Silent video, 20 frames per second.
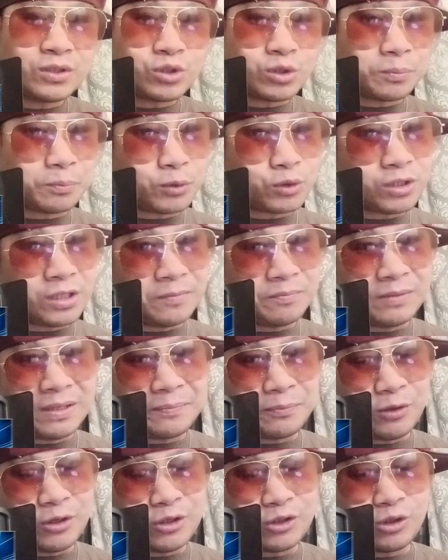So
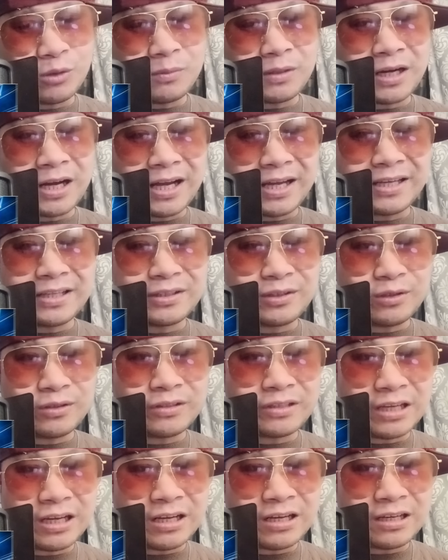posible po ito mga idol
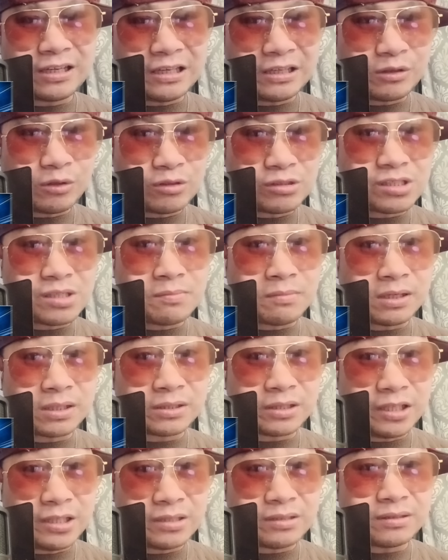na itong si
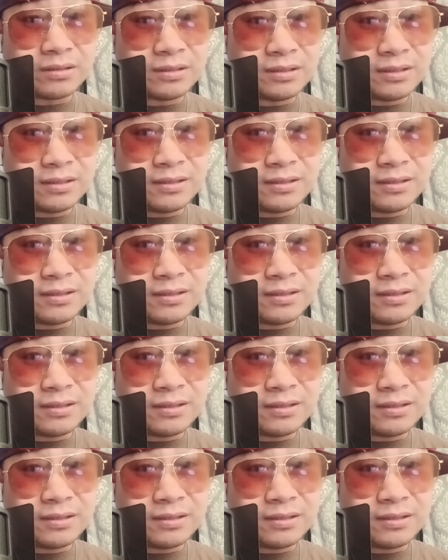Martin